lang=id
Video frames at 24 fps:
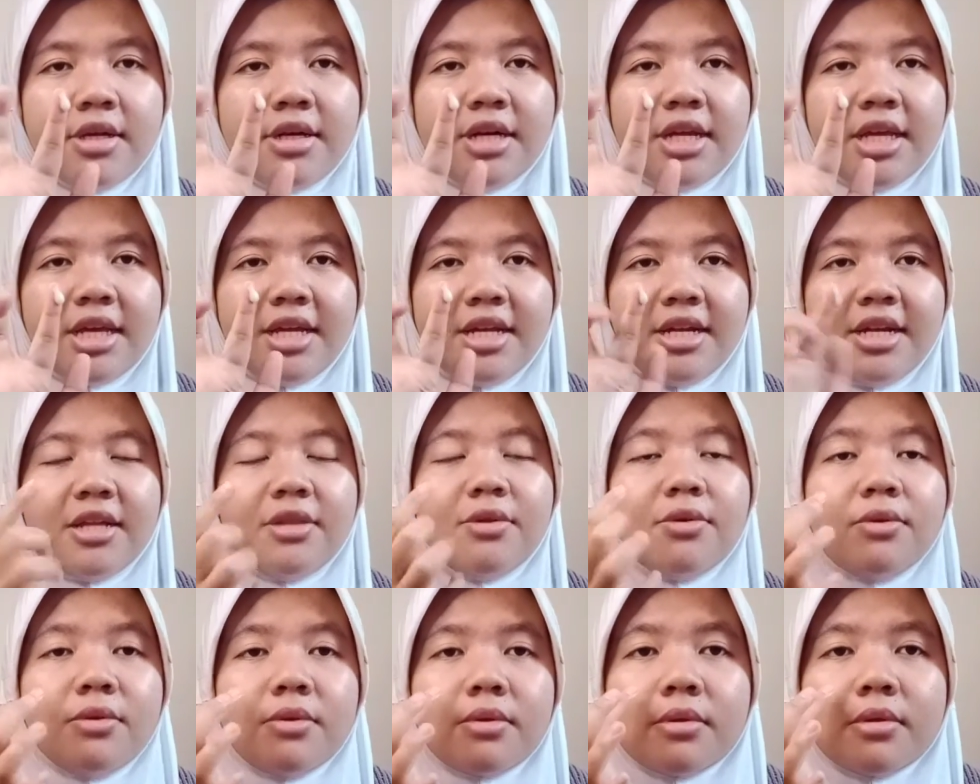nih dia
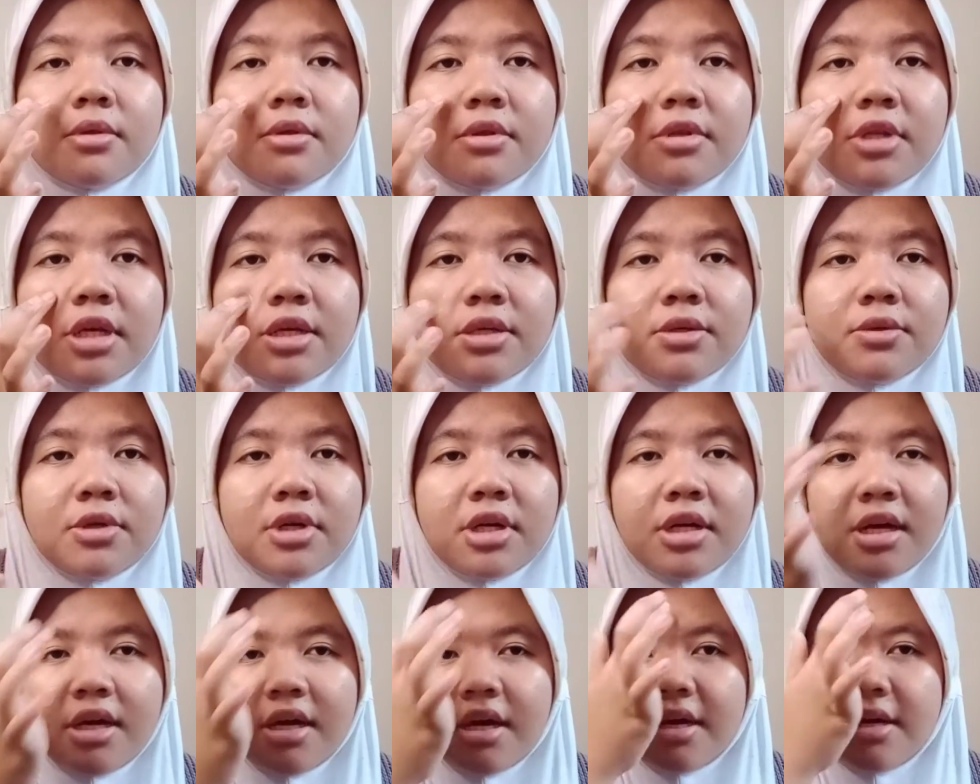tuh
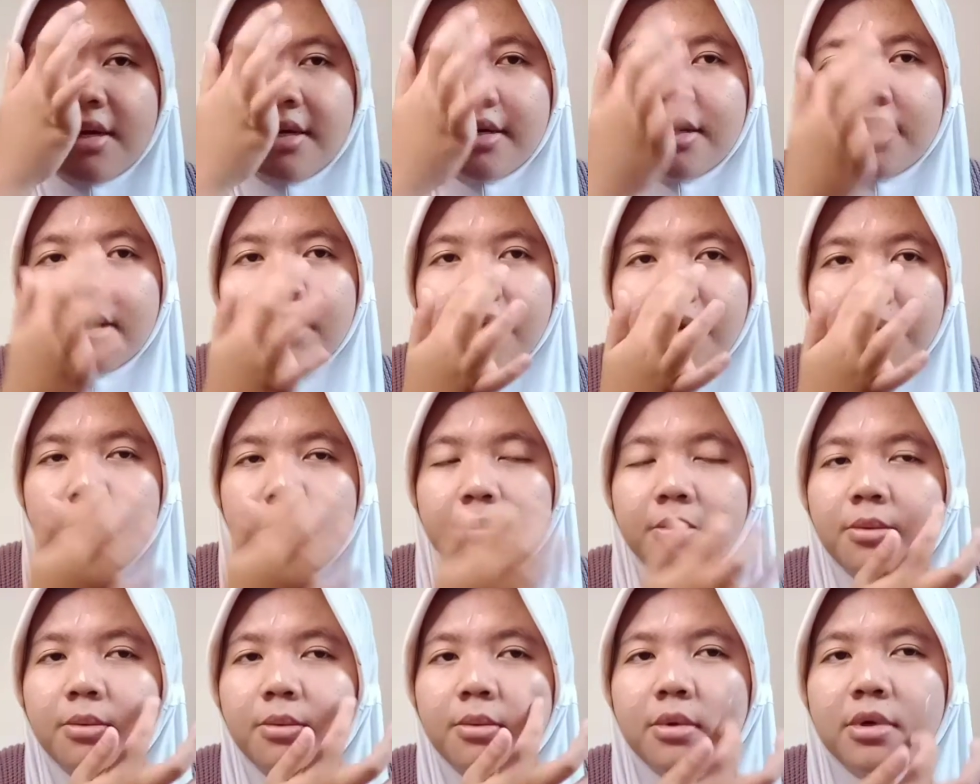teksturnya kayak krim
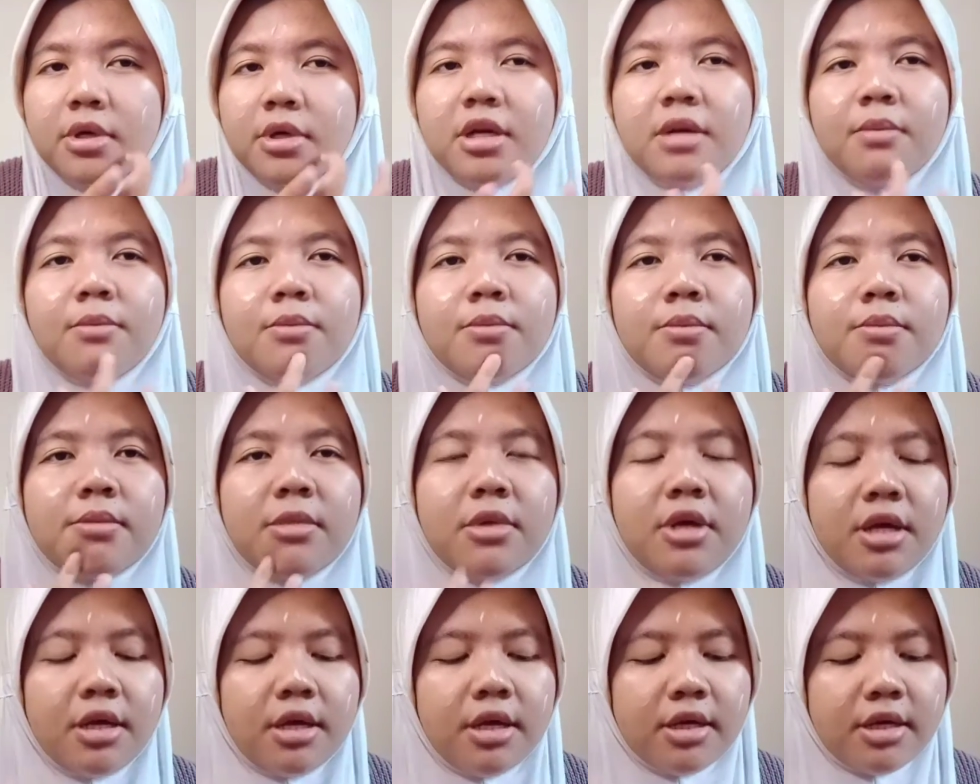krim
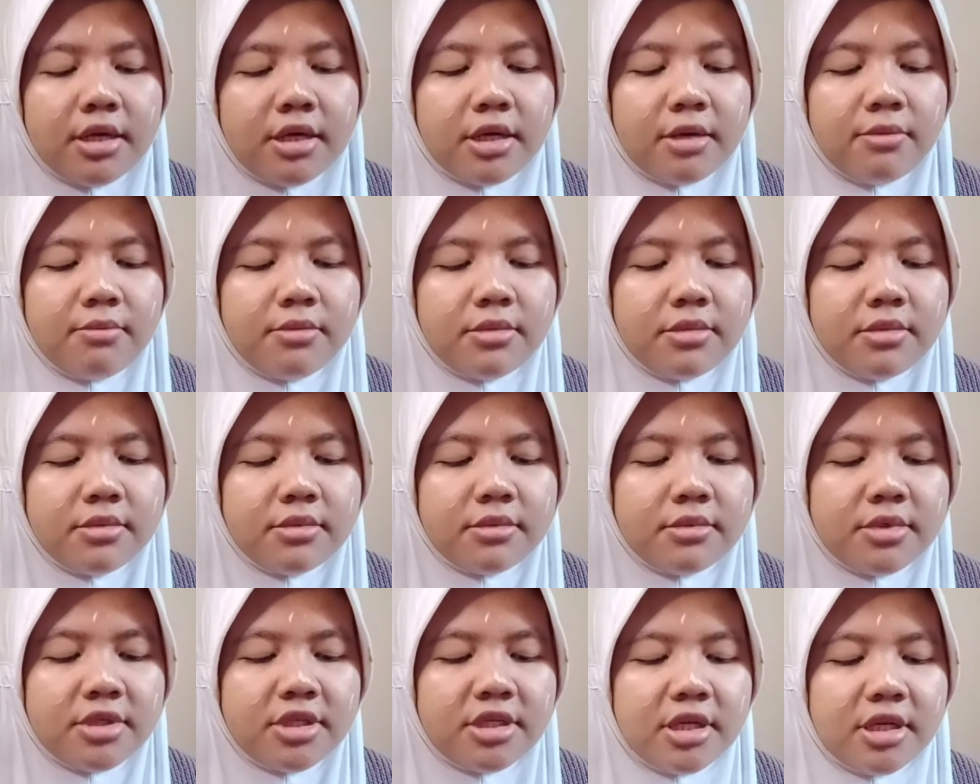krim
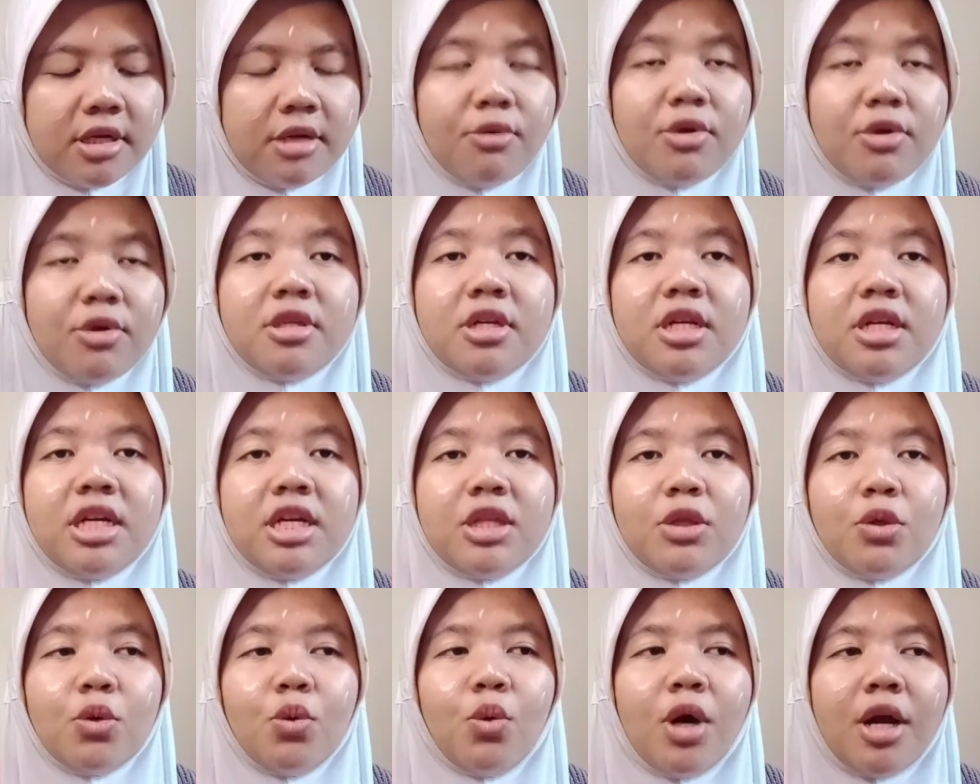jawa
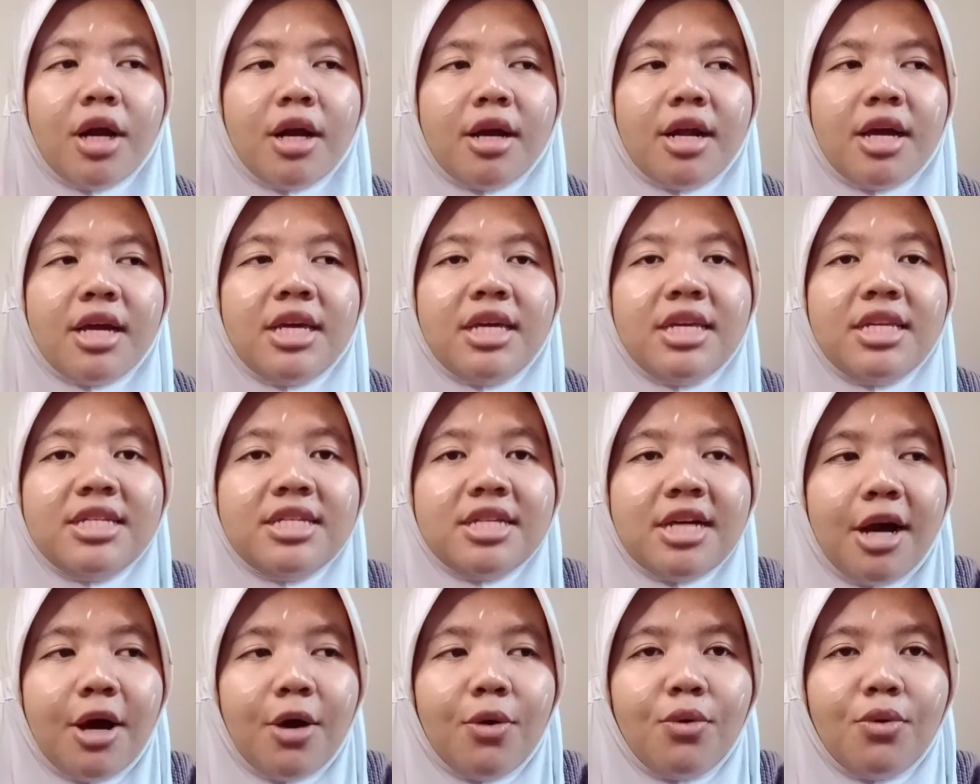tergitu warna
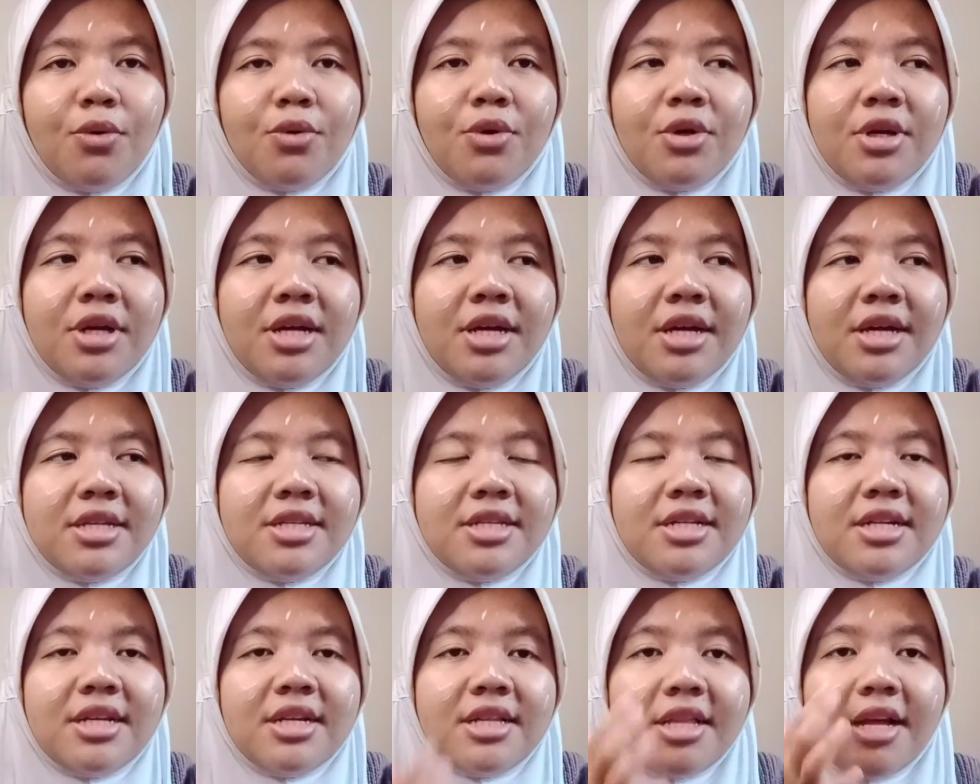hijau
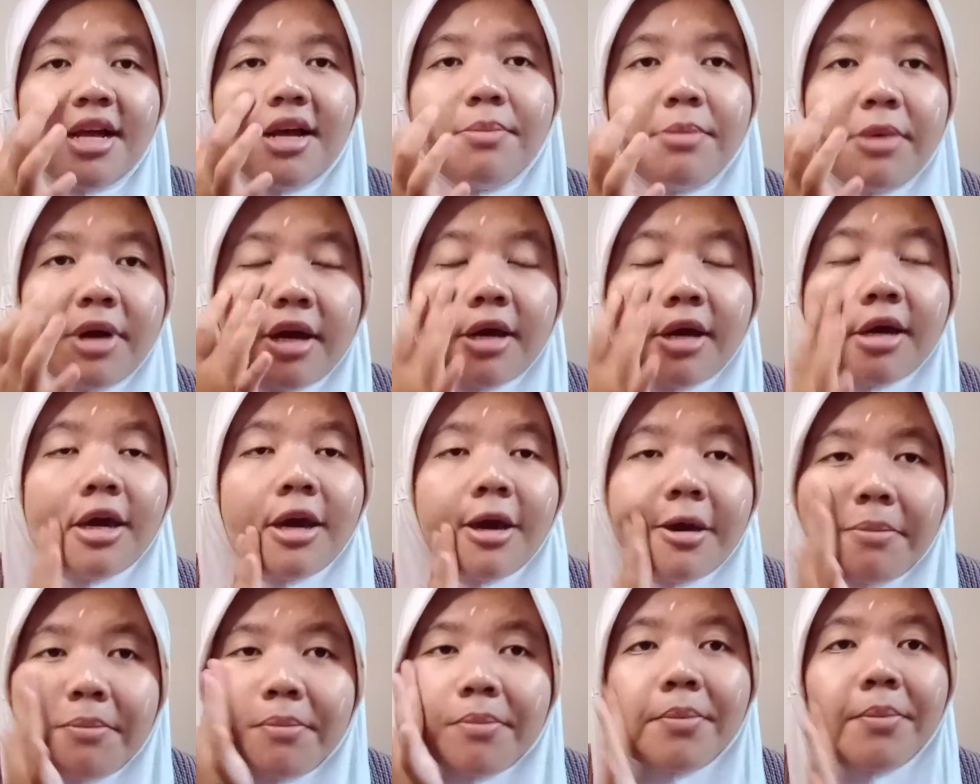jadi kita
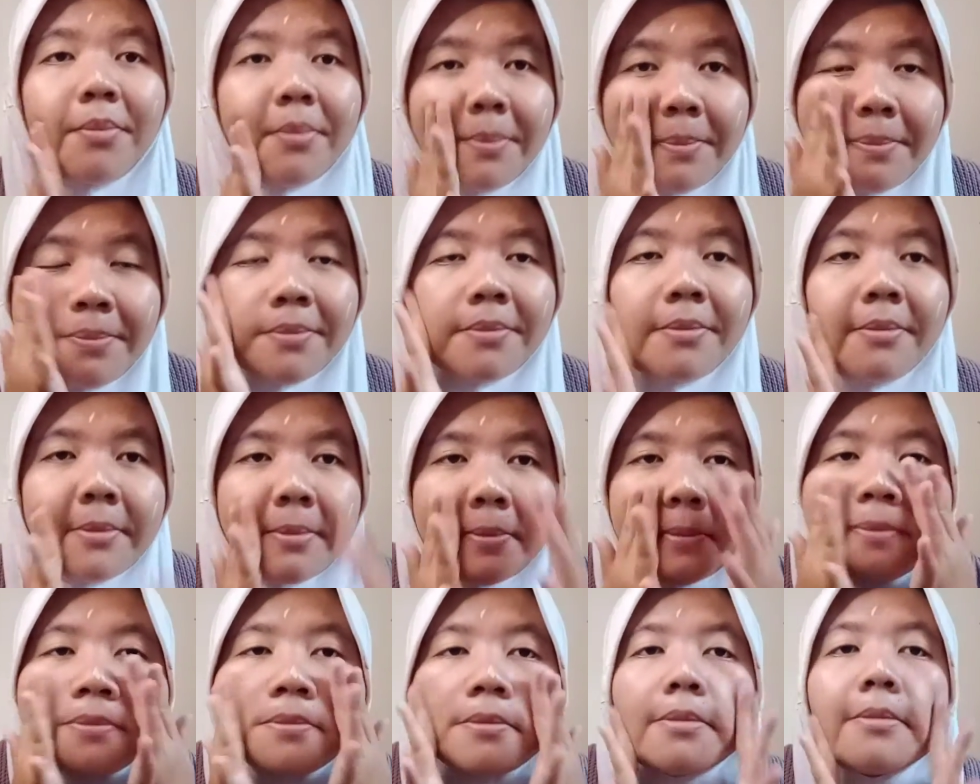pakai
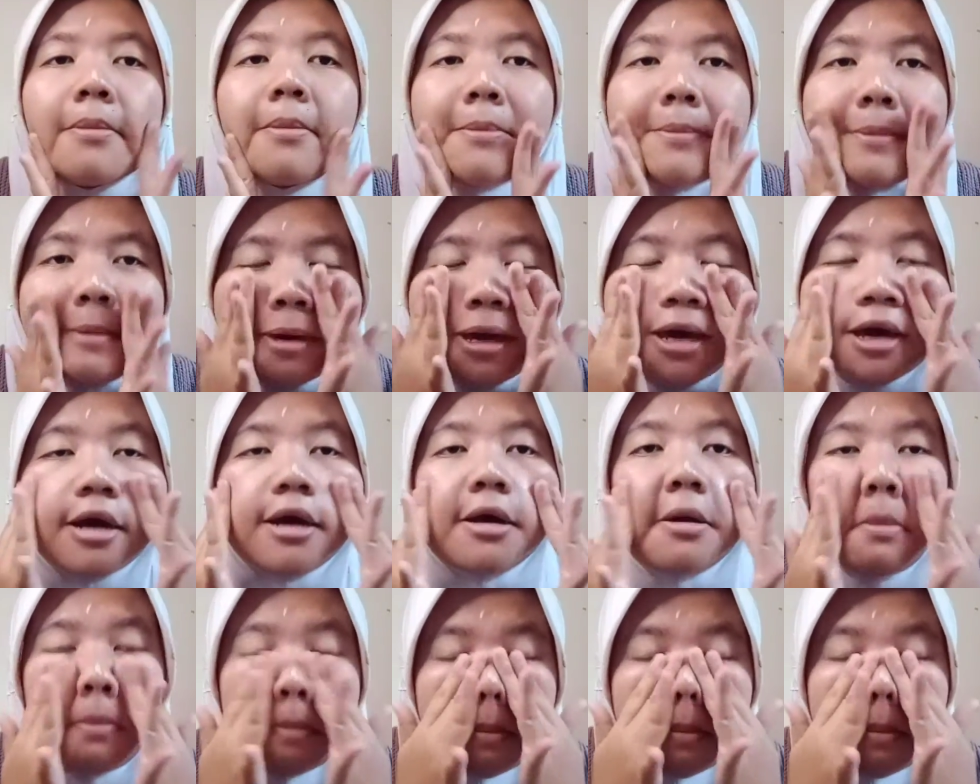ya